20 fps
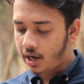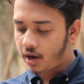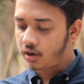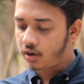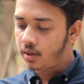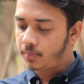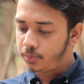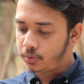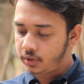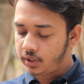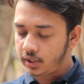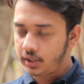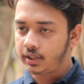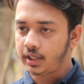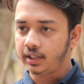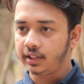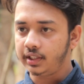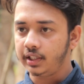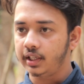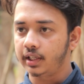তাহলে
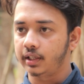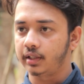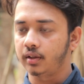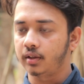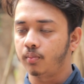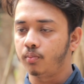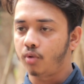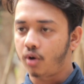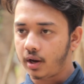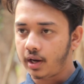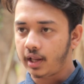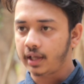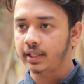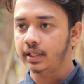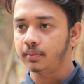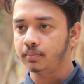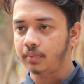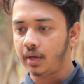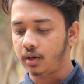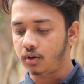পুঁতির সাথে ময়লা কিংবা
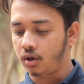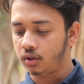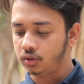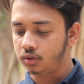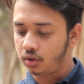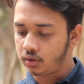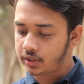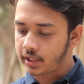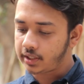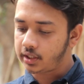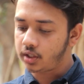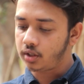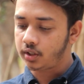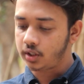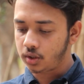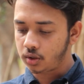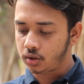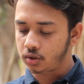রক্ত জাতীয় কিছু জড়ানো